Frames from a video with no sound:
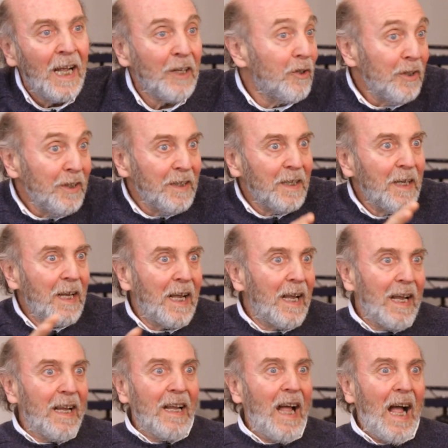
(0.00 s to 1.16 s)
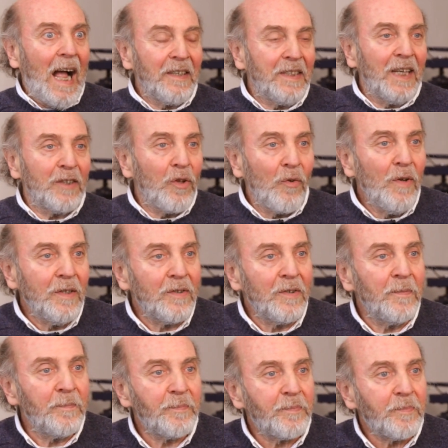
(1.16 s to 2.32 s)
Entonces, así es todo eso.